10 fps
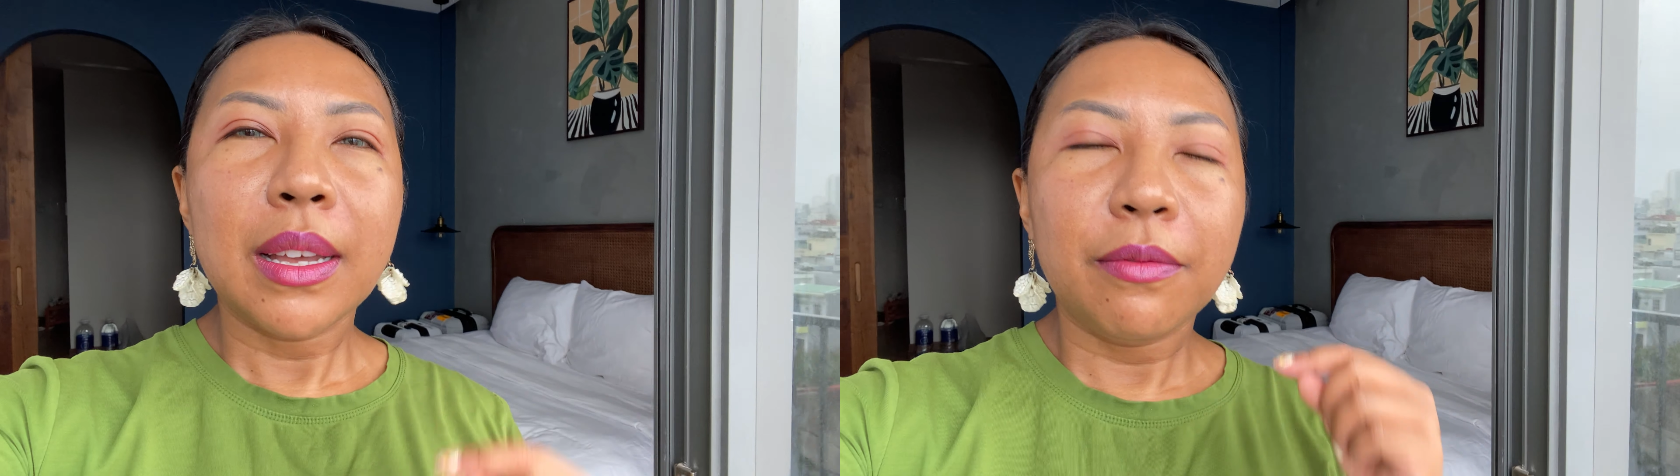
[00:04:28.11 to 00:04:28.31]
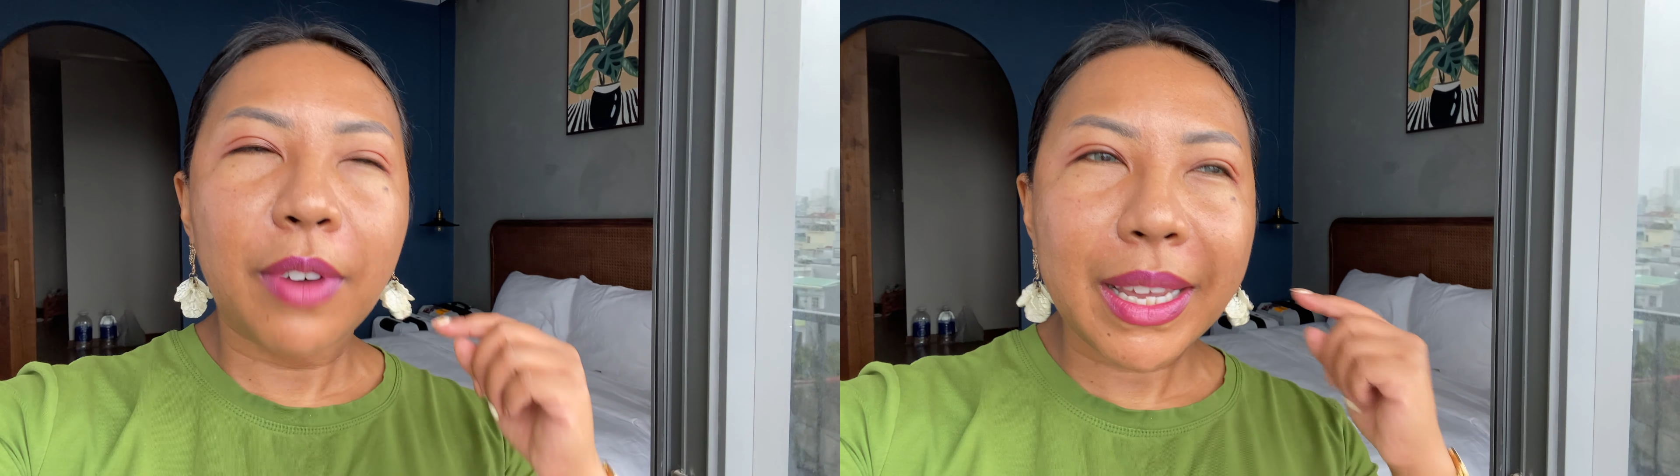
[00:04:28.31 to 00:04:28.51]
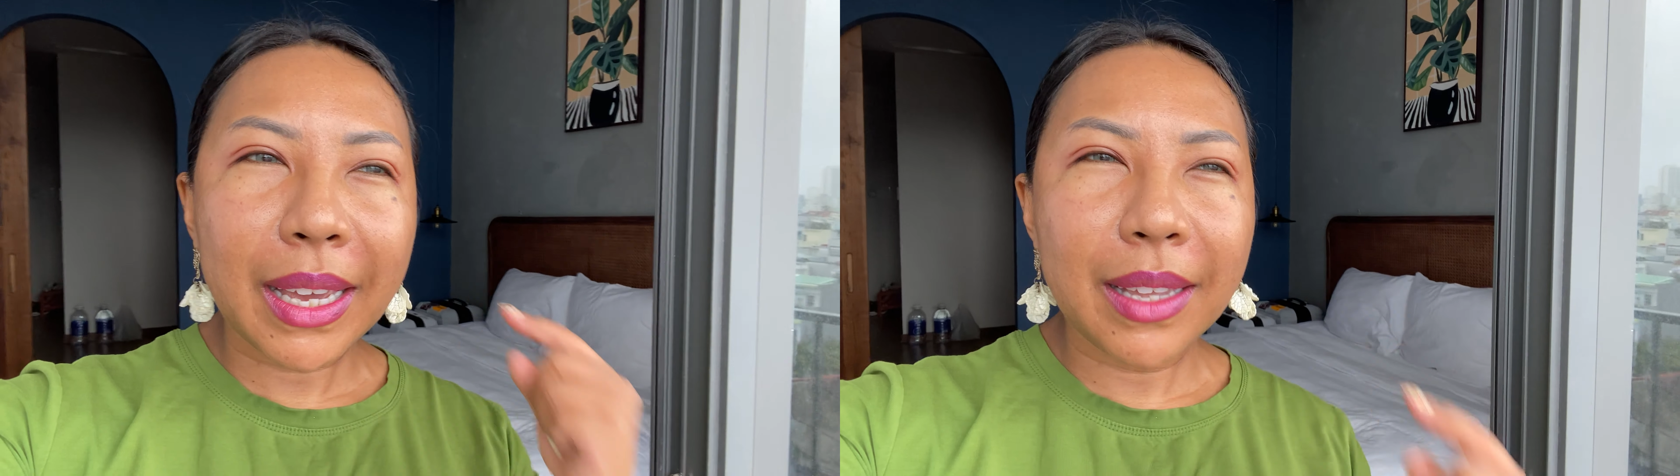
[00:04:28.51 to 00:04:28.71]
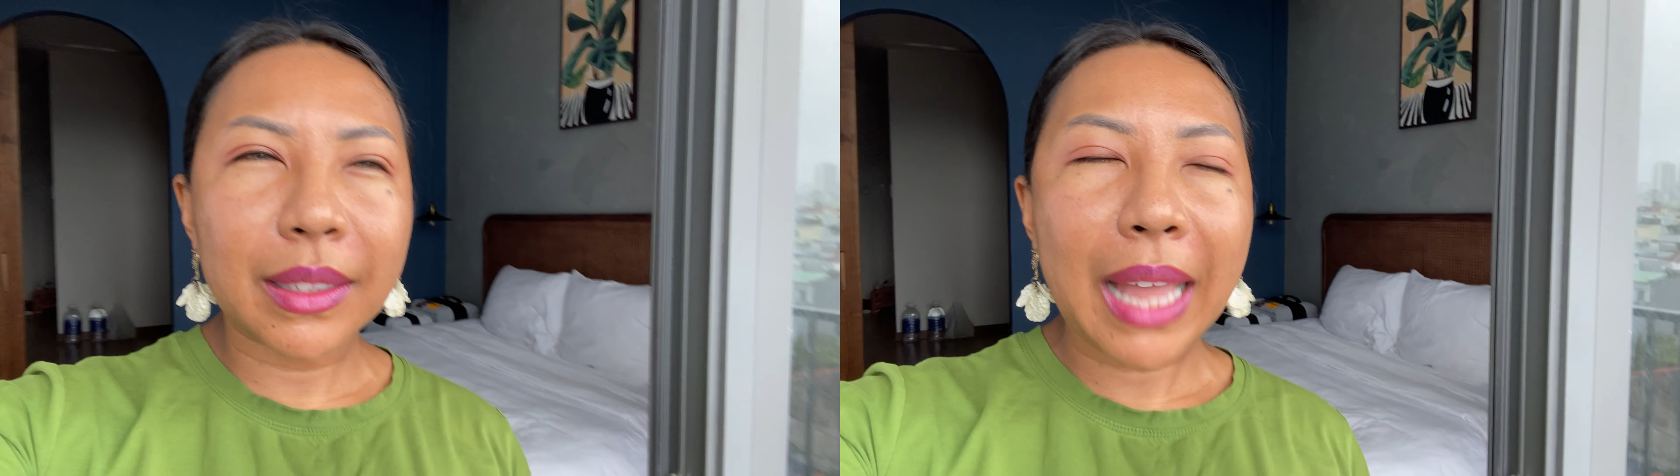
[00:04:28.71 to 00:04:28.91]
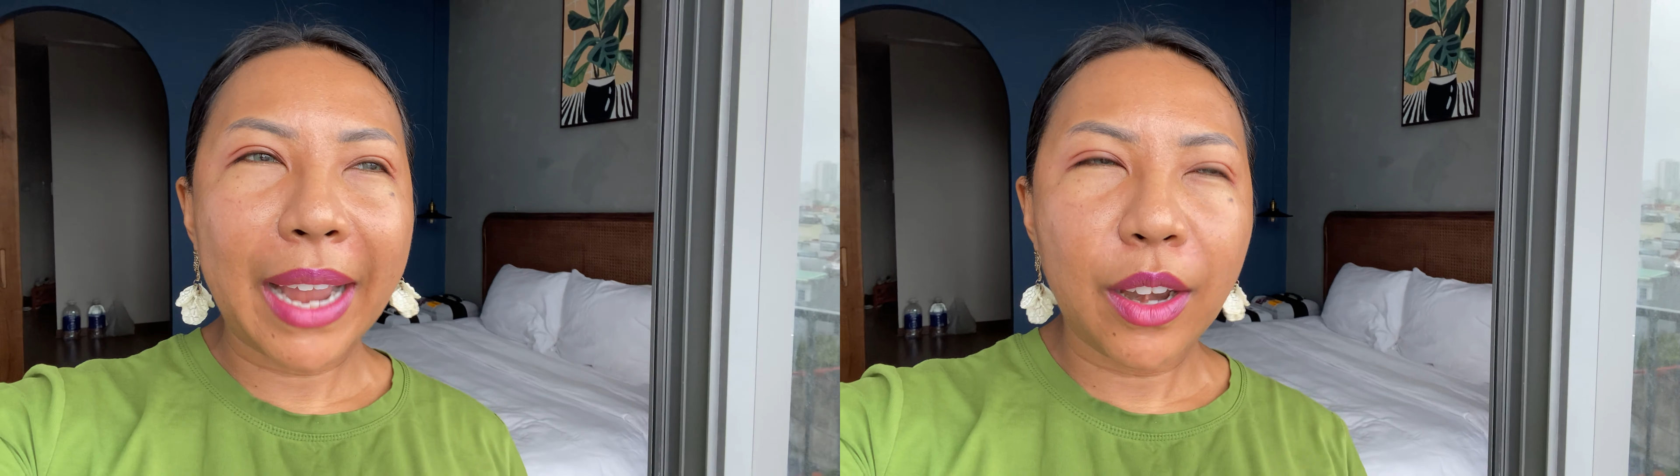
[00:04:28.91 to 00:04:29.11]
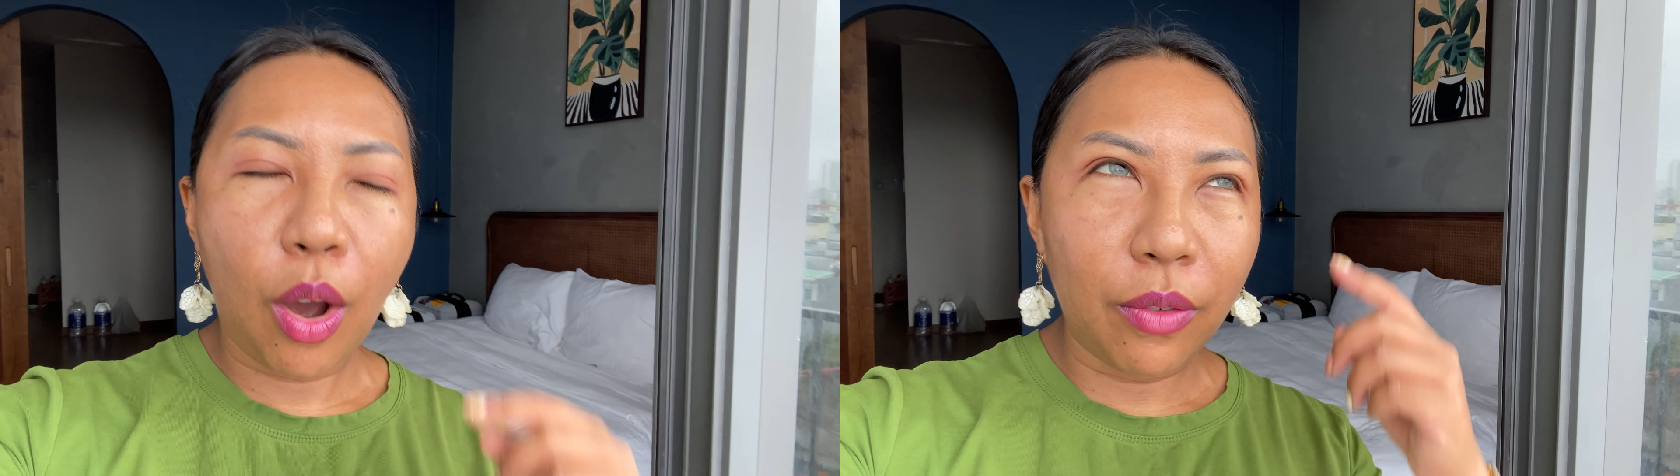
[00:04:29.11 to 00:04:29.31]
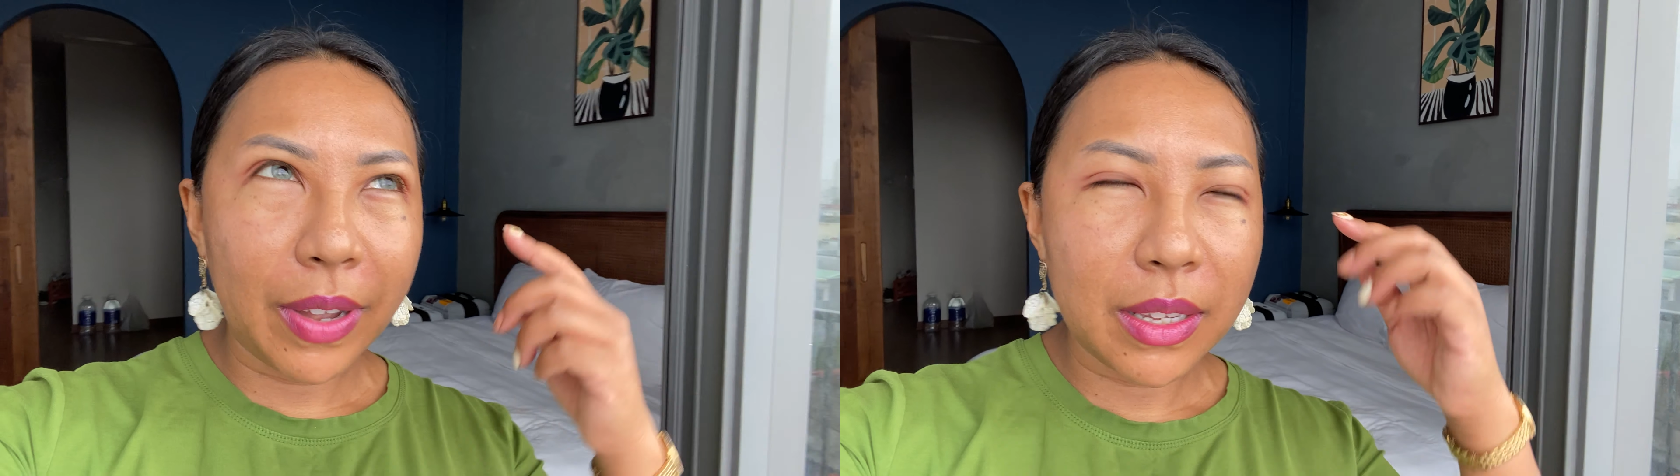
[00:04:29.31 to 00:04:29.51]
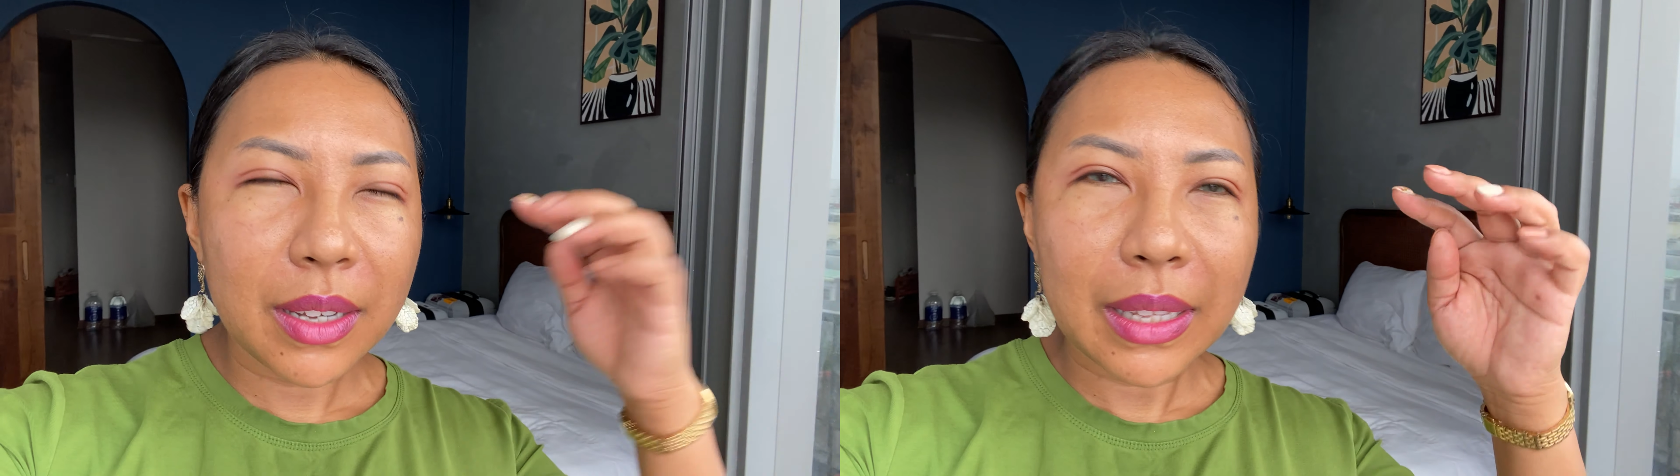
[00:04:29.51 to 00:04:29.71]
với cái thái độ và
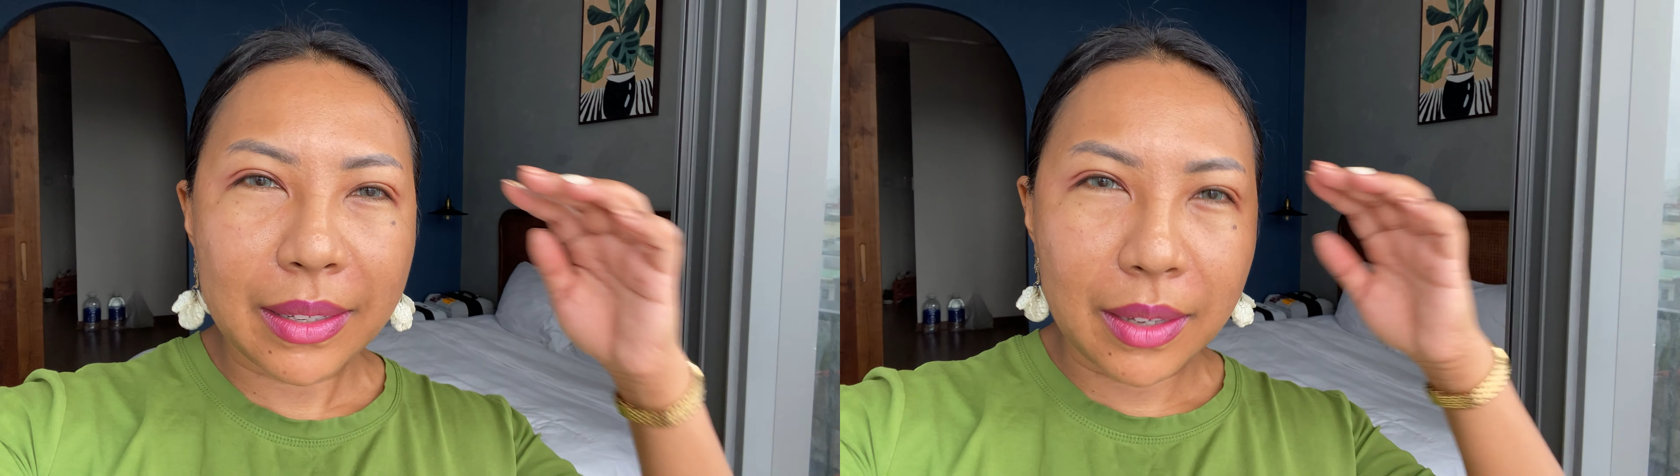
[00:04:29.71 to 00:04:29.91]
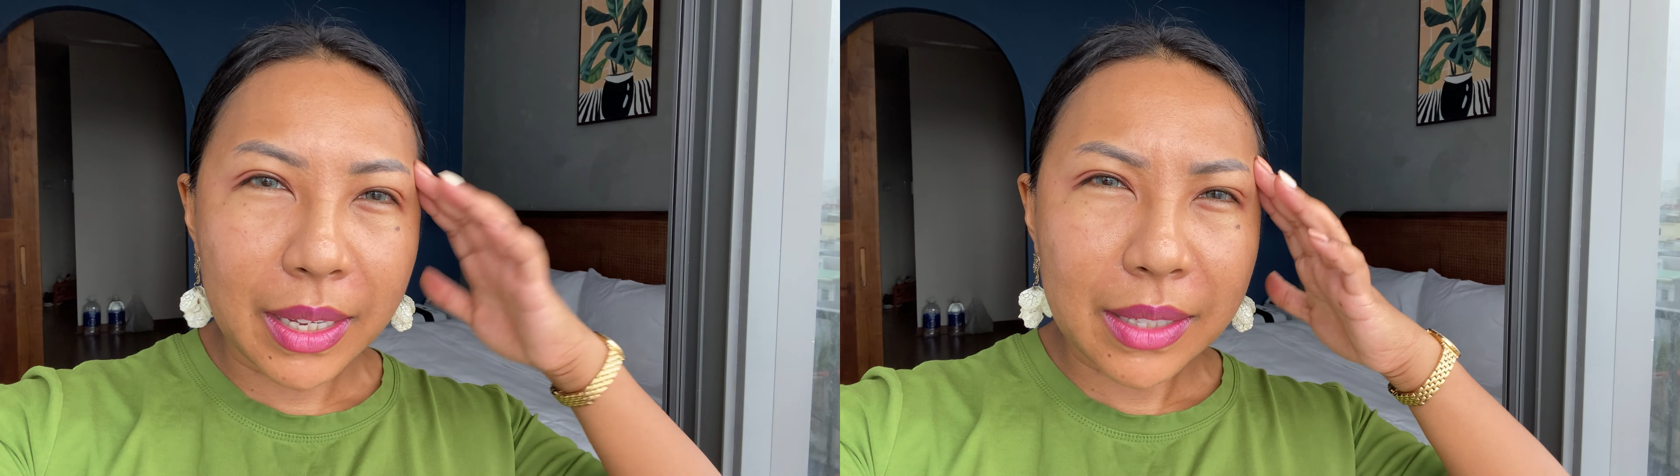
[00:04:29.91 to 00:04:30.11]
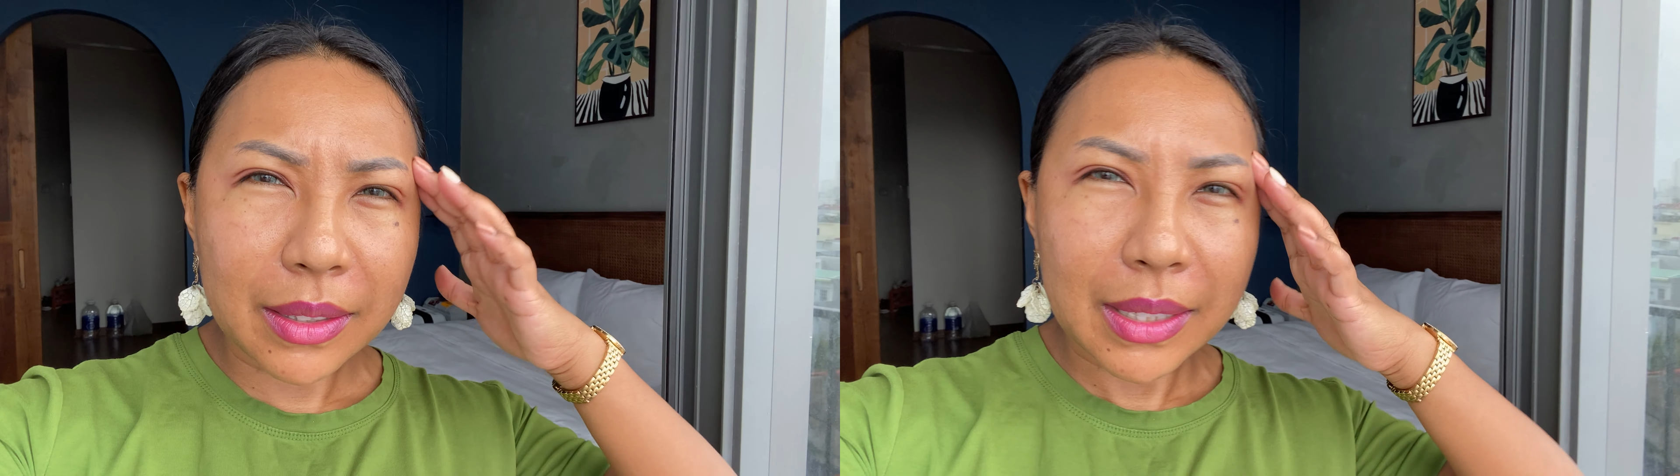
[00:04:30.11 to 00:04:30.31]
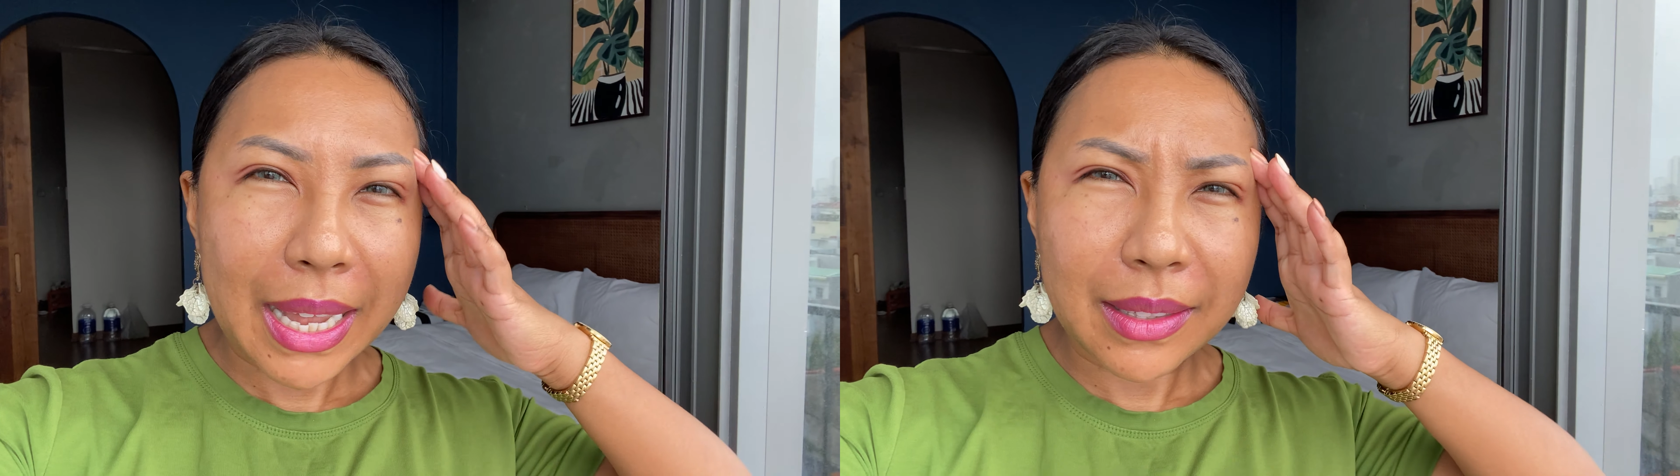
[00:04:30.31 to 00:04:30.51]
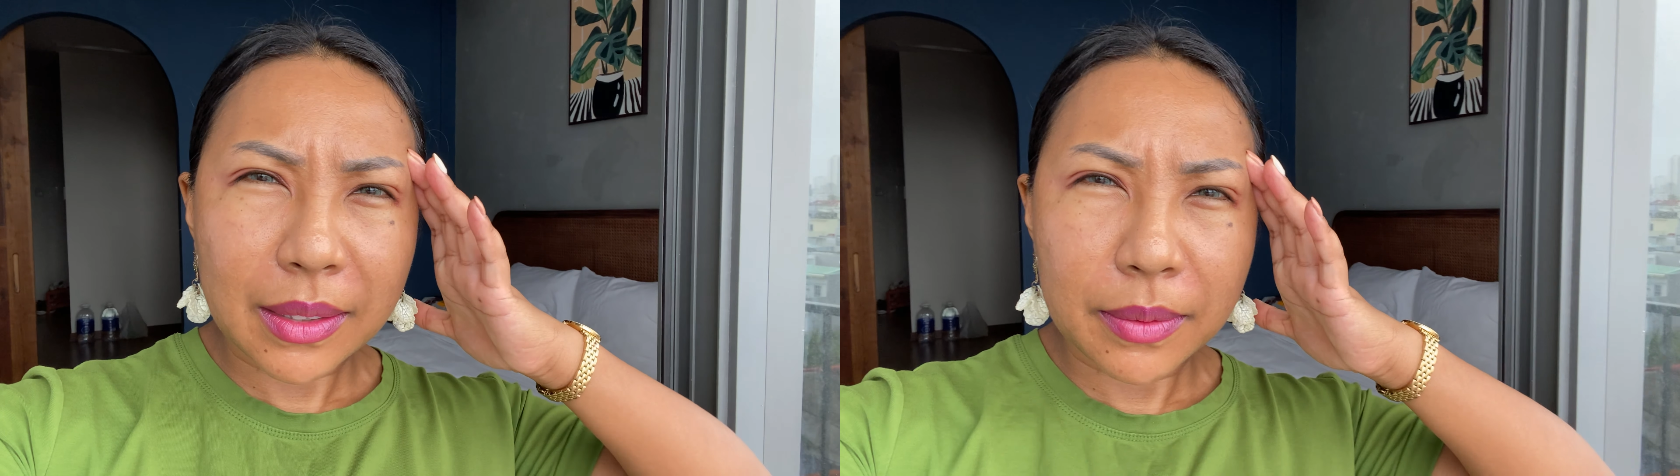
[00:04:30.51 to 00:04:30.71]
nhất là những cái cách